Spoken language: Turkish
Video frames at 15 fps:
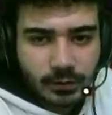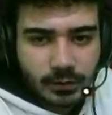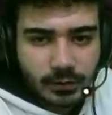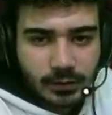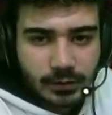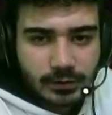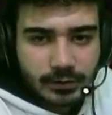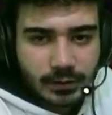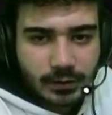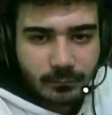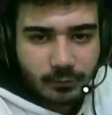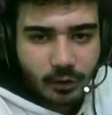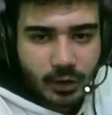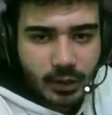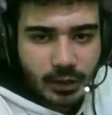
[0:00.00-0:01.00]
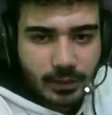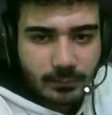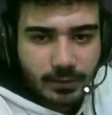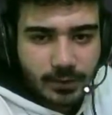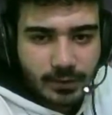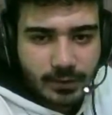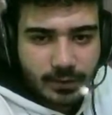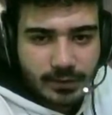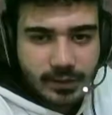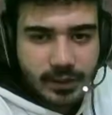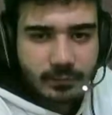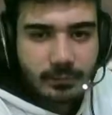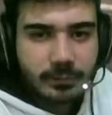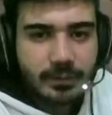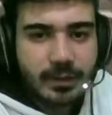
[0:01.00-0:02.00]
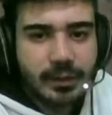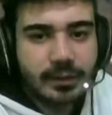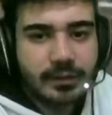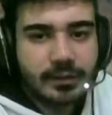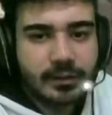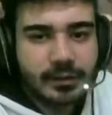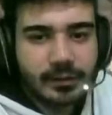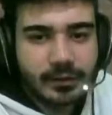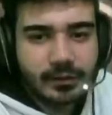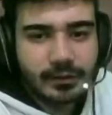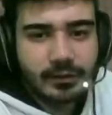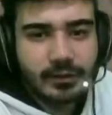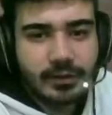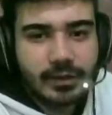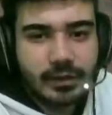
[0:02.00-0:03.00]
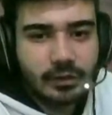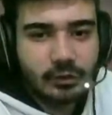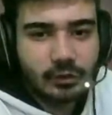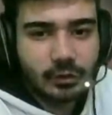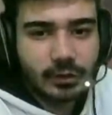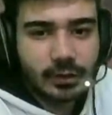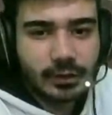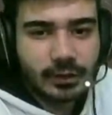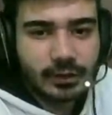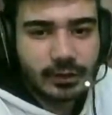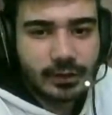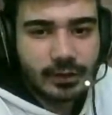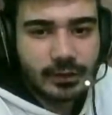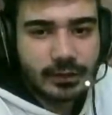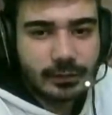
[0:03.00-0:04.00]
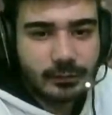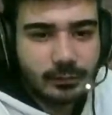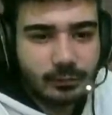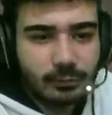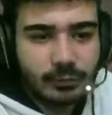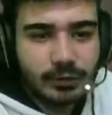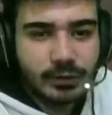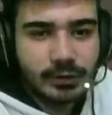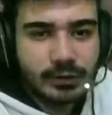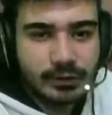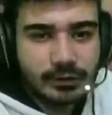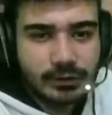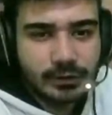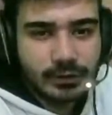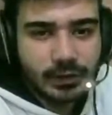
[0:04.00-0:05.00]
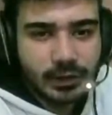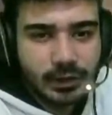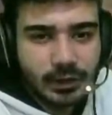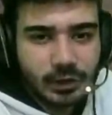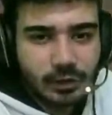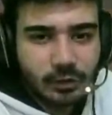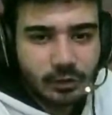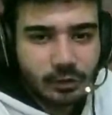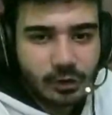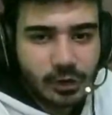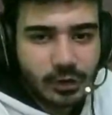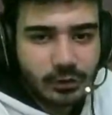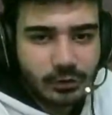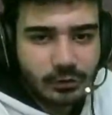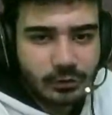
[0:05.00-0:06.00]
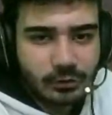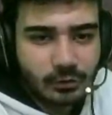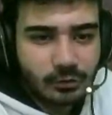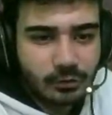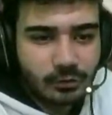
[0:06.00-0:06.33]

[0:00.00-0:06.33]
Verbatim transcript: Ee, tamam o araba çarpmama challenge olarak da değiştirebiliriz bunun adını. Şu an gidiyoruz.